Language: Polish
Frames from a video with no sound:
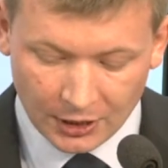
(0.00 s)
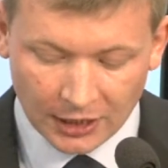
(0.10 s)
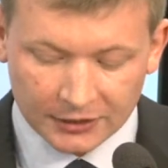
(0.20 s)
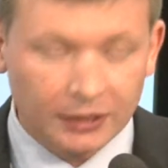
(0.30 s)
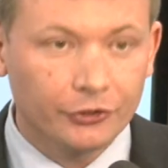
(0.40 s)

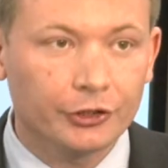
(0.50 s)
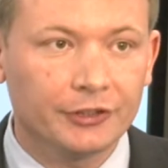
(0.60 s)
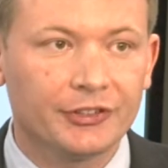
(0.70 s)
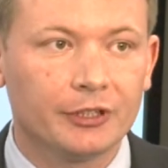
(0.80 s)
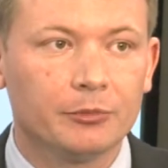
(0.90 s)
a także
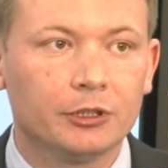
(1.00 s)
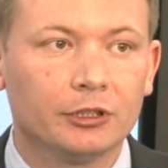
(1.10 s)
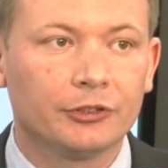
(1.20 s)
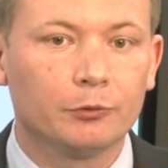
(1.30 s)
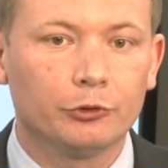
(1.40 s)
chcemy
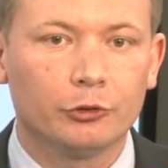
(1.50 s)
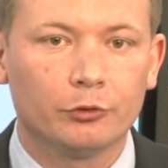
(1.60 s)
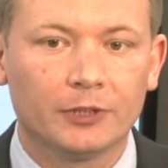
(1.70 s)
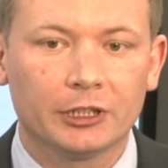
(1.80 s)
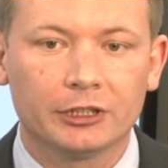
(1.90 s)
zwrócić
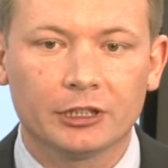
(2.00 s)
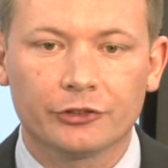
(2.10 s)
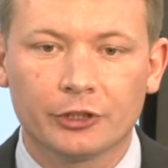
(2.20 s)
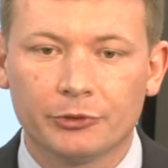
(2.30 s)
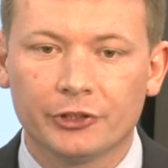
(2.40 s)
uwagę na
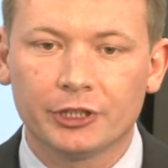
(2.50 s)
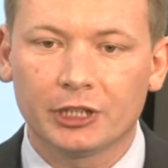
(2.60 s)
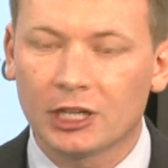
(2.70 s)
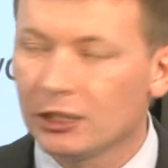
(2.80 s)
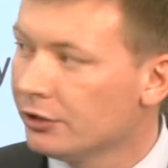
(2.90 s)
kształcenie
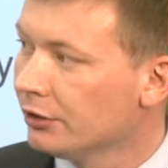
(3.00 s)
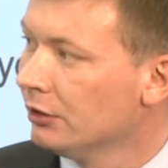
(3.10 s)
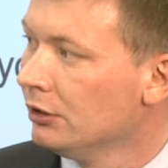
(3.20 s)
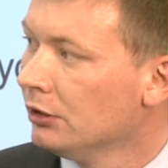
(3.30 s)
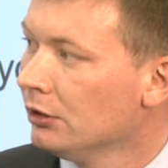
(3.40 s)
kadr,
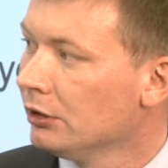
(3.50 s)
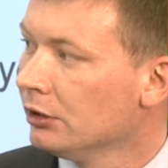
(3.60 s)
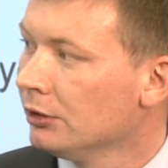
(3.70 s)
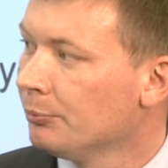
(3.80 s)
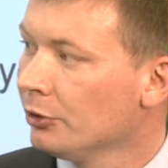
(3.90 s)

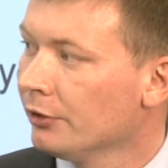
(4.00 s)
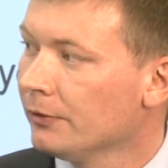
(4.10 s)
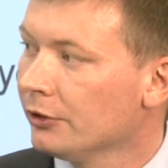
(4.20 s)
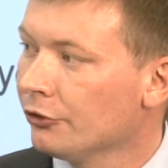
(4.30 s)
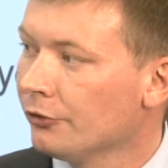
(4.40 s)
e,
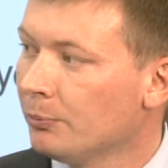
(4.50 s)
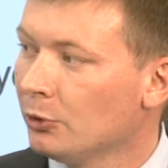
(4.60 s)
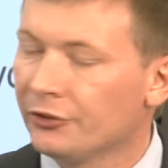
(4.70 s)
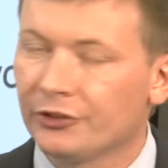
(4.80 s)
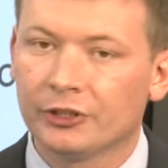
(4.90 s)
ponieważ w
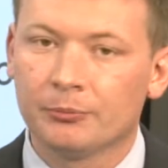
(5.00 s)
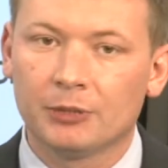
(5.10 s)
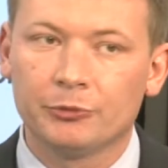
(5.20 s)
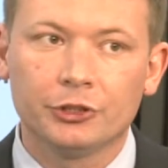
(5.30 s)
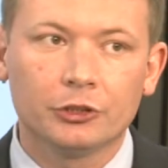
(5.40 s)
Polsce
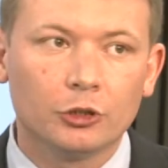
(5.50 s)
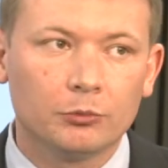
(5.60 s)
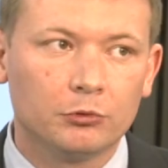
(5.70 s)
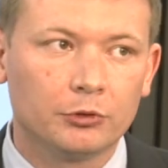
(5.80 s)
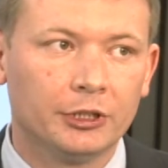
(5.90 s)
mamy
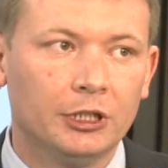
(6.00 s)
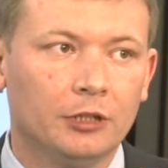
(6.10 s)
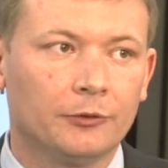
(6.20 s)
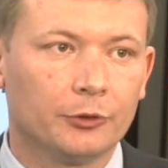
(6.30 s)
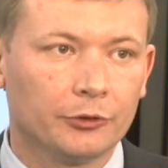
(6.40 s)
niedobór
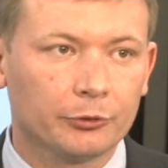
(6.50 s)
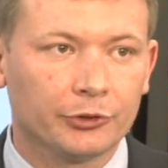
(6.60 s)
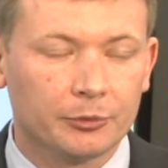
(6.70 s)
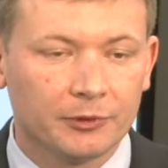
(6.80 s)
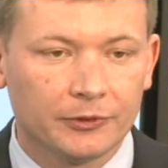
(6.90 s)
w związku z
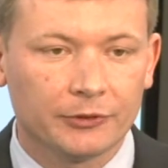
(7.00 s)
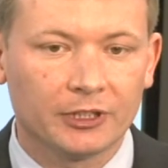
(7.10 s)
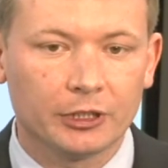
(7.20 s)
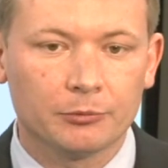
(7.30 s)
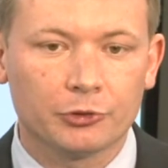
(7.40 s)
tymi
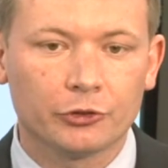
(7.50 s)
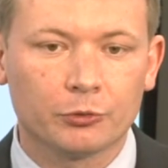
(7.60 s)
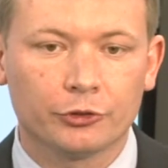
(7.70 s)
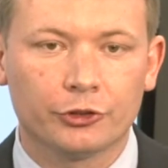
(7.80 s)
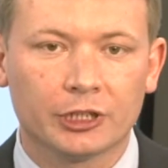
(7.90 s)
wyzwaniami
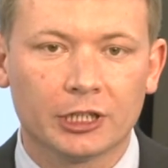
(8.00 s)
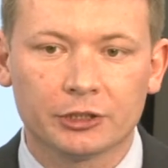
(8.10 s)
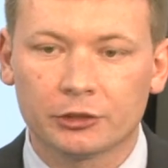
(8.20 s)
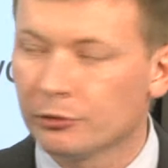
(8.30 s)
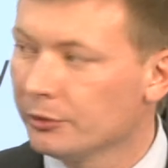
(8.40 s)
przyszłości
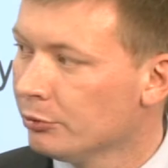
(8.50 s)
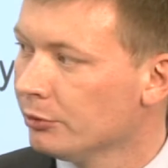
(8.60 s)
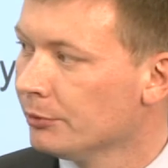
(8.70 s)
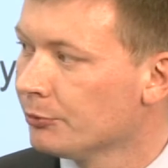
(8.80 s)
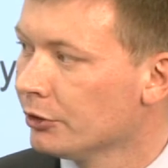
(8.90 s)
kadr, które
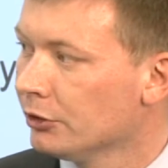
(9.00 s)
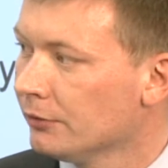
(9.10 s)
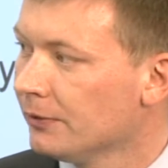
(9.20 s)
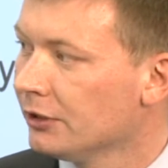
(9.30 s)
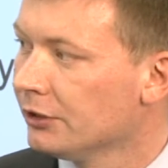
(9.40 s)
byłyby
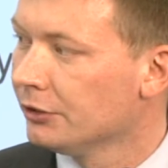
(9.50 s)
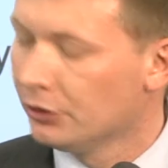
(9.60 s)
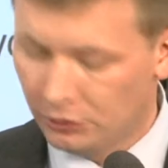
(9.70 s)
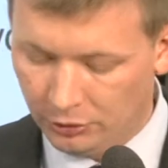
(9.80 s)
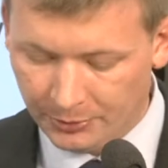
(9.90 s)
przygotowane
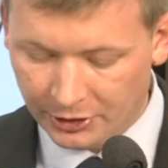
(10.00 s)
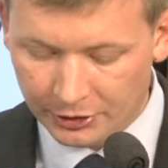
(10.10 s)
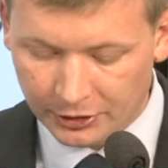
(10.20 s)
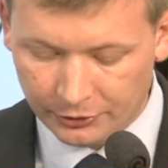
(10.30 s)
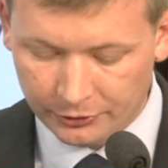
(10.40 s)
do opieki
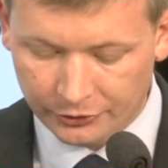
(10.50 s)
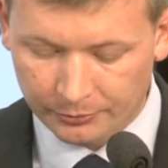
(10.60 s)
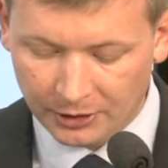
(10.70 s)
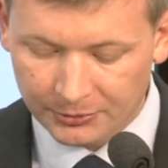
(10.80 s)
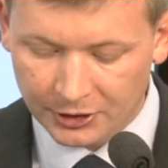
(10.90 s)
nad
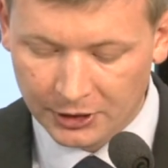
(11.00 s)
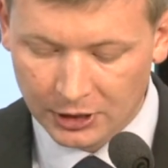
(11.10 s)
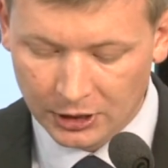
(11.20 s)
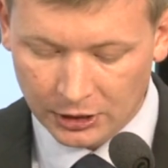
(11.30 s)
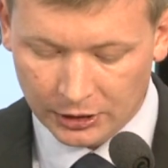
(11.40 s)
osobami
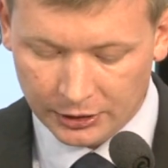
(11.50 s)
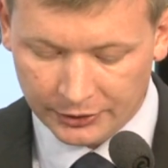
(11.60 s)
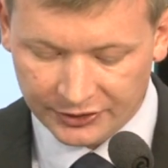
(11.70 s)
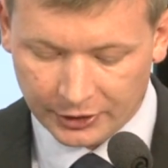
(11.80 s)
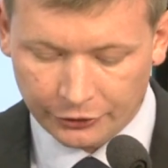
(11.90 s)
e,
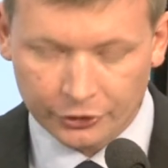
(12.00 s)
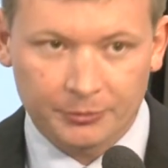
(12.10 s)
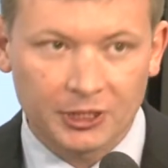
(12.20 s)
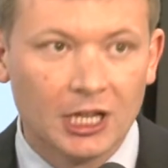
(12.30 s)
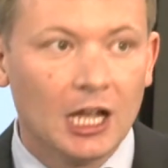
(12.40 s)

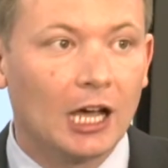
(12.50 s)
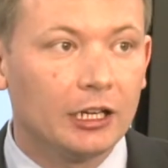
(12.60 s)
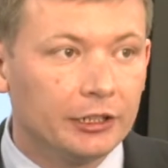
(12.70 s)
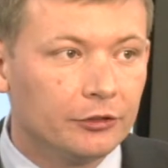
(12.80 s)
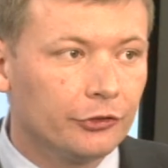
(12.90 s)
starszymi.
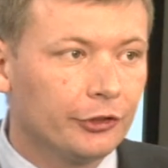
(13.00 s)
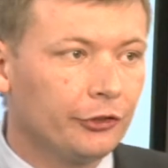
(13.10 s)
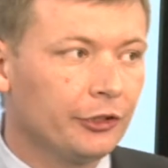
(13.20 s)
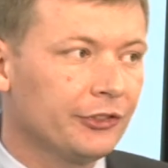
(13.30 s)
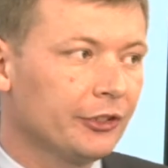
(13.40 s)
Ale
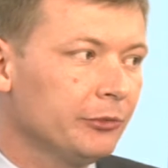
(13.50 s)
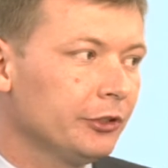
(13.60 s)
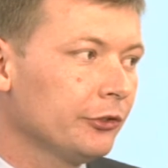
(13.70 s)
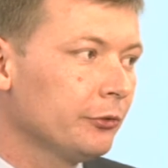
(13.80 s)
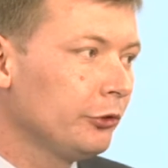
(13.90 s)
jednocześnie chcemy
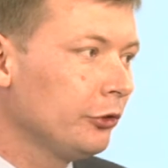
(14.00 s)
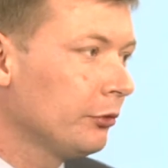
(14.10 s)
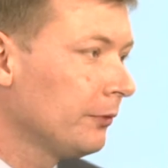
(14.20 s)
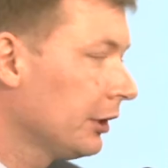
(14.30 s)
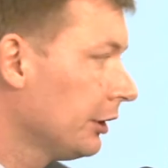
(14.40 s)
też zwrócić
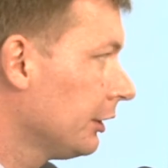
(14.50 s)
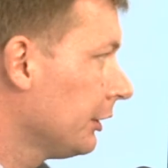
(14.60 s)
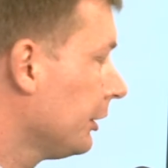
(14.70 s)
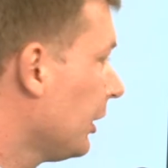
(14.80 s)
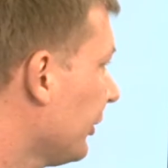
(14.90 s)
uwagę na ten